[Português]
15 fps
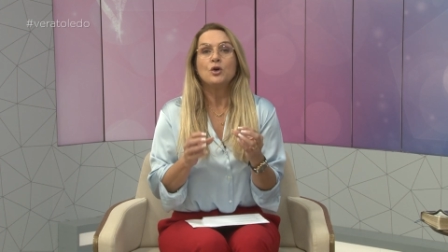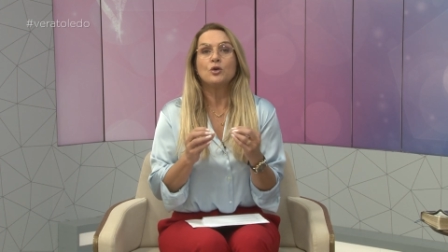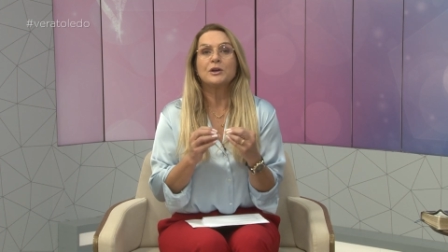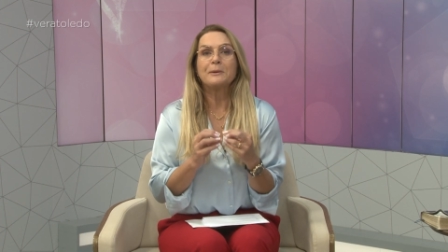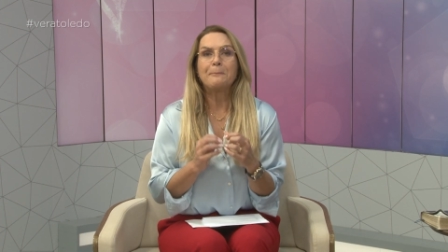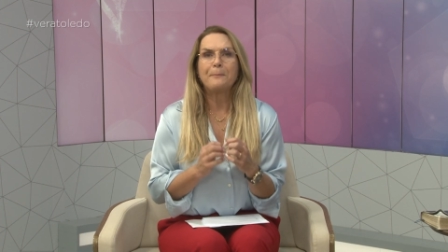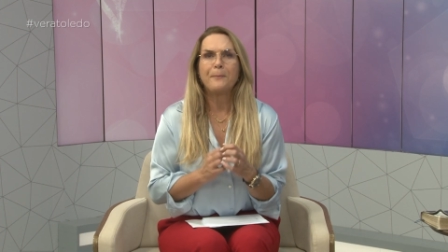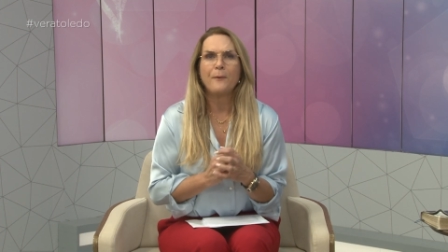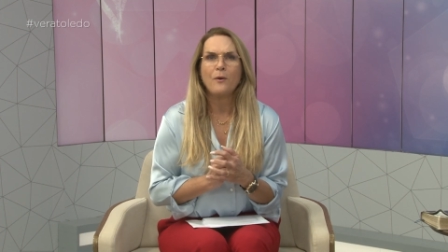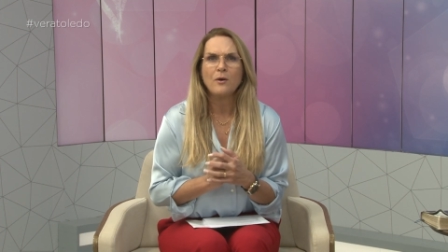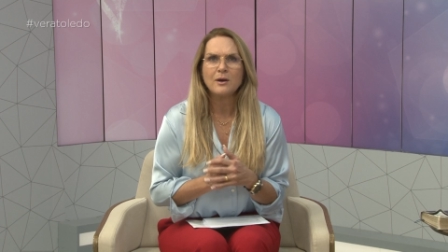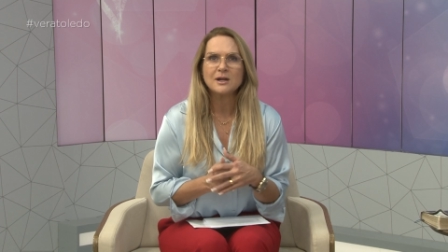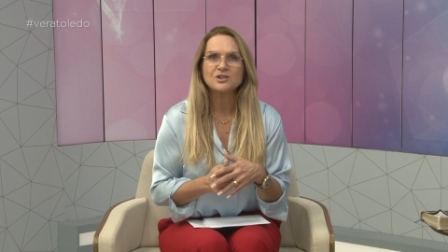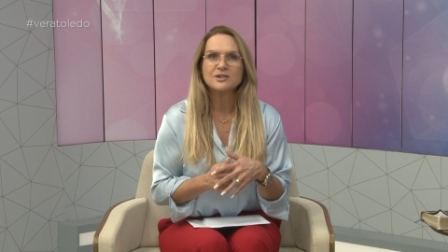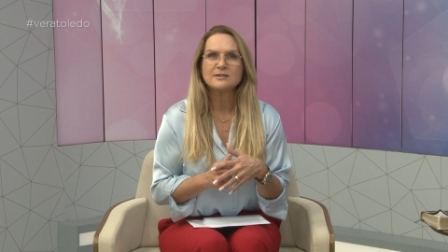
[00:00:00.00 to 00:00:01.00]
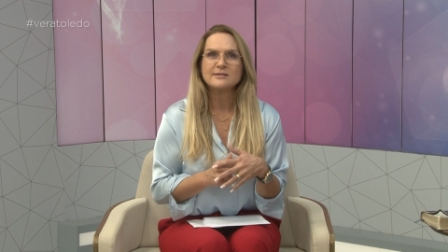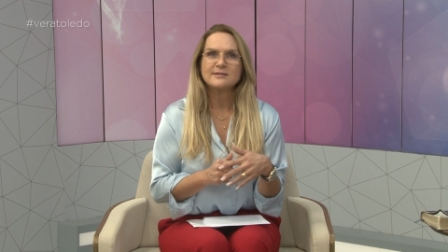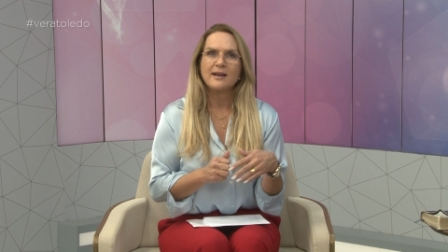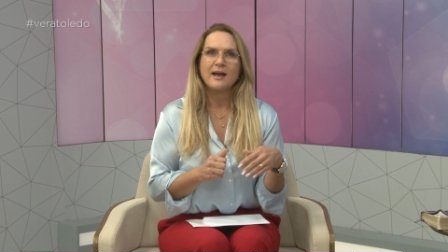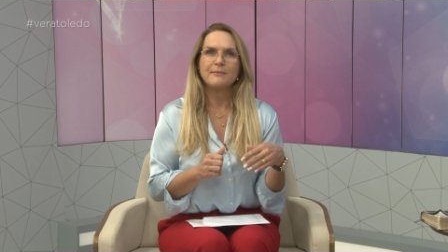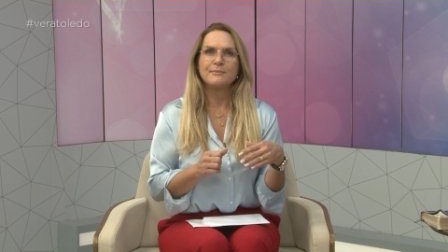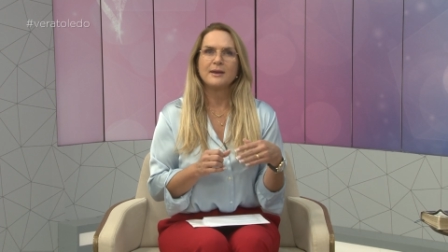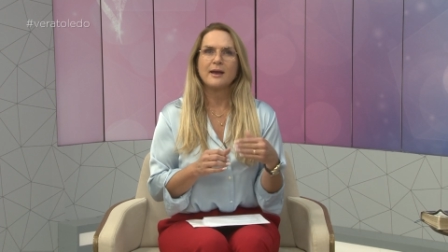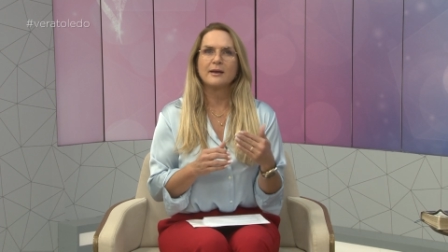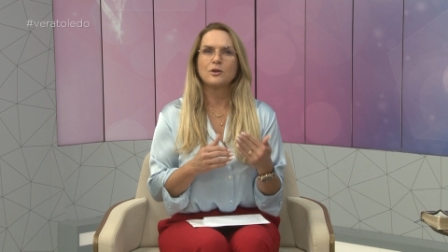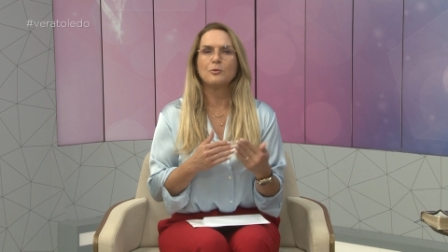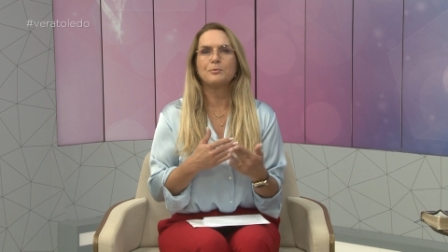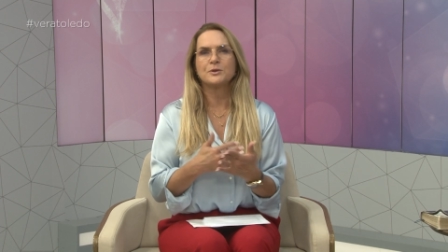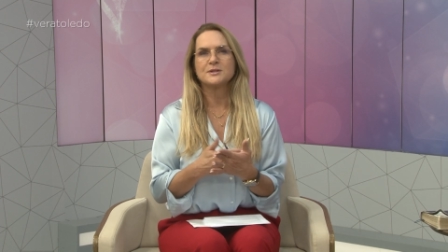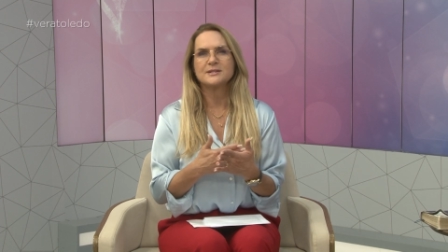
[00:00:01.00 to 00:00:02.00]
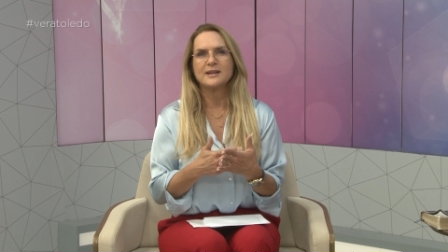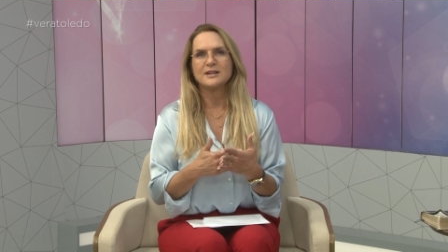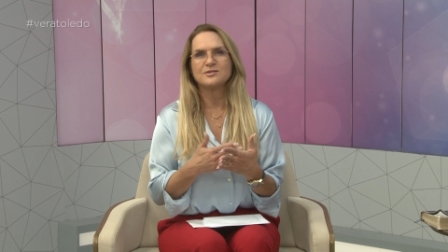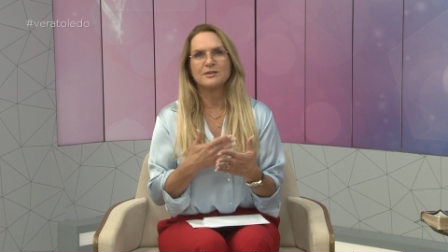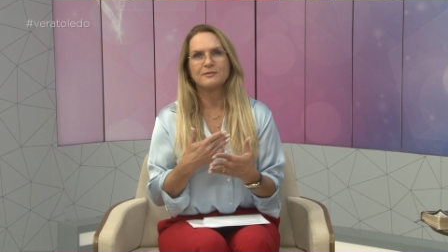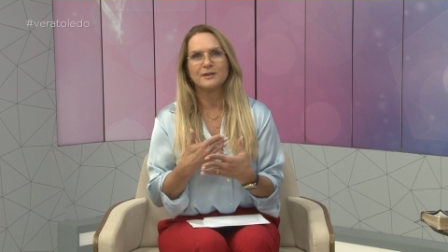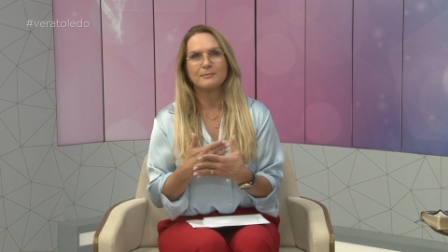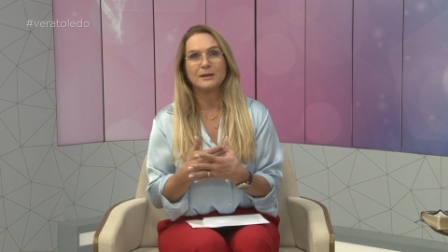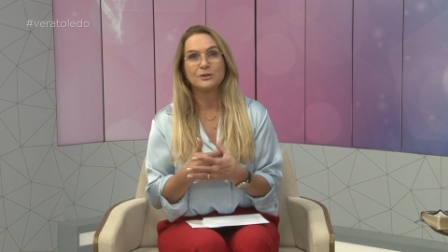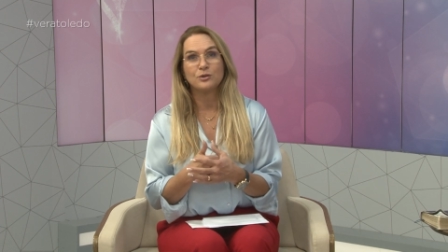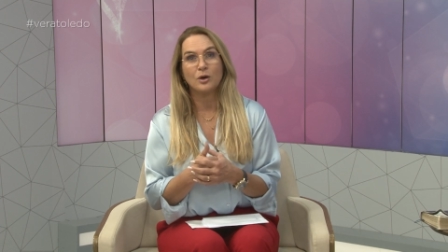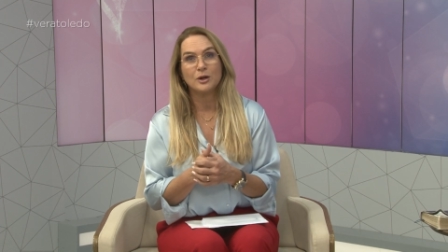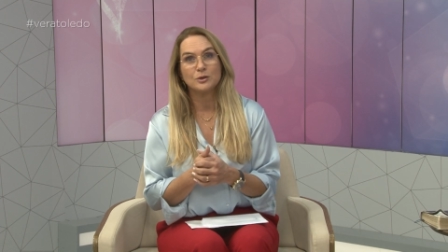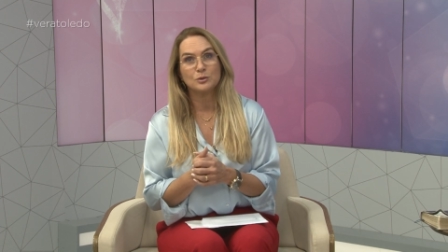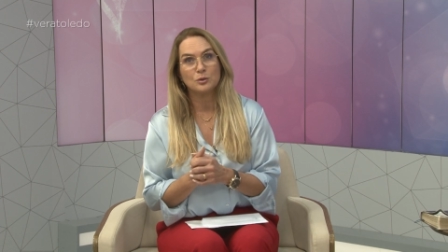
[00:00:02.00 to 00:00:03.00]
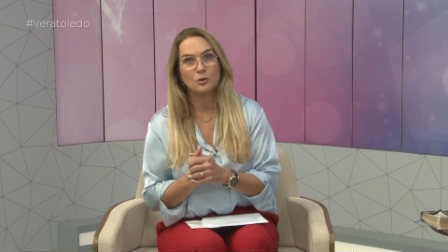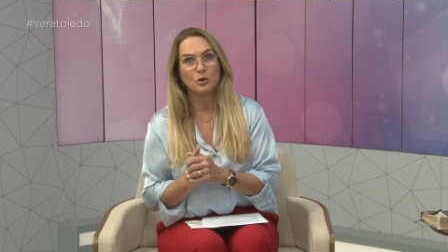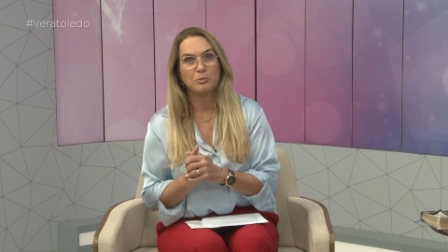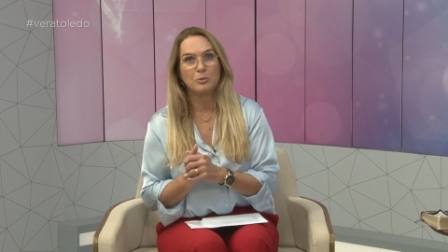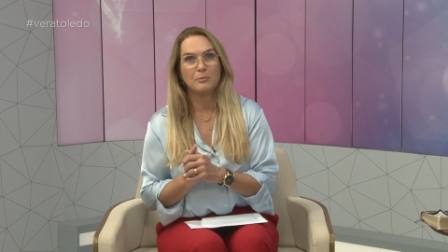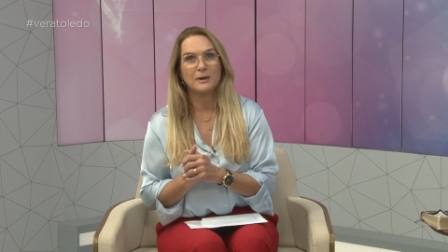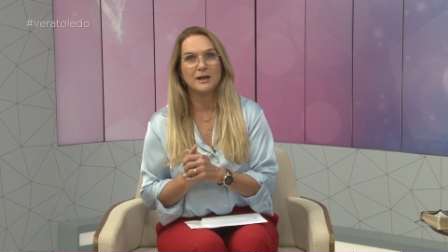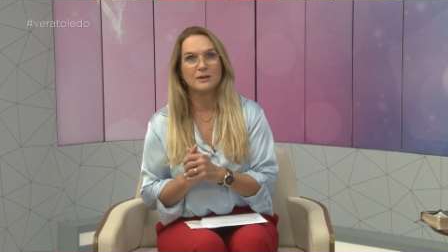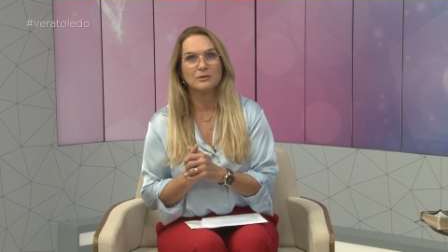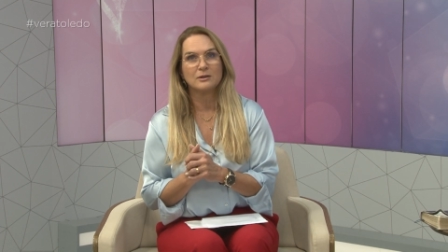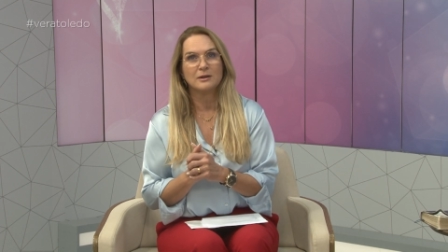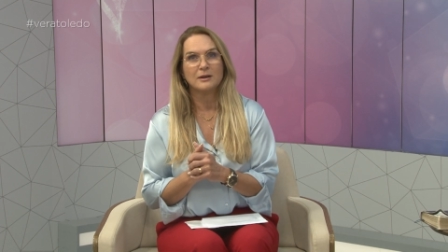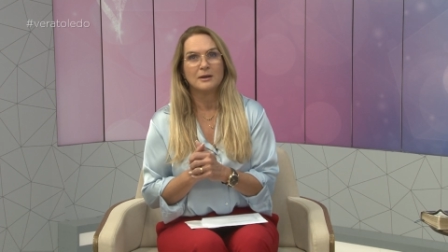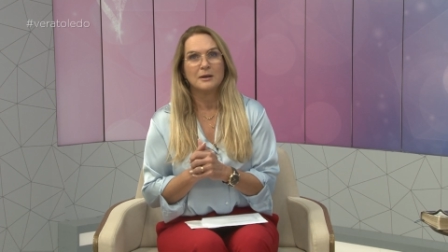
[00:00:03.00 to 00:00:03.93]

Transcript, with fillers: O que pouca gente sabe é que o processo inflamatório no corpo humano